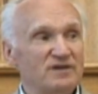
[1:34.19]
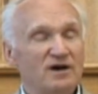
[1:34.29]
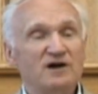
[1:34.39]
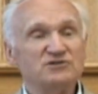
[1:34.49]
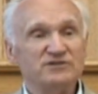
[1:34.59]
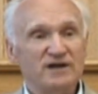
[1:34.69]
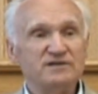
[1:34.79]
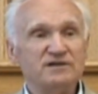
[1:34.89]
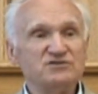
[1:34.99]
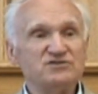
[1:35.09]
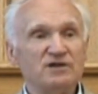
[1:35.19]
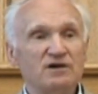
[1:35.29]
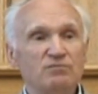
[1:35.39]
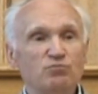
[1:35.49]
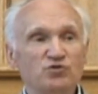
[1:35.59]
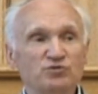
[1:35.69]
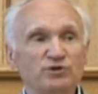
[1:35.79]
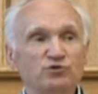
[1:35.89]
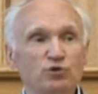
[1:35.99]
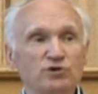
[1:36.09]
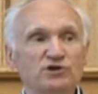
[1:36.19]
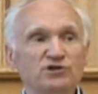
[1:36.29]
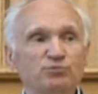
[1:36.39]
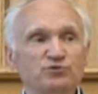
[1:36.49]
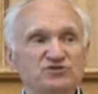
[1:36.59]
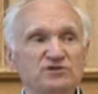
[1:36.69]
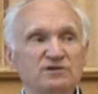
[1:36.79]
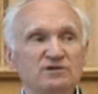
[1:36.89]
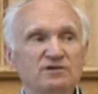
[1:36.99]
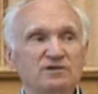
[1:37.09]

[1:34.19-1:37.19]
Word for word: А ожидать Христа может быть только на пути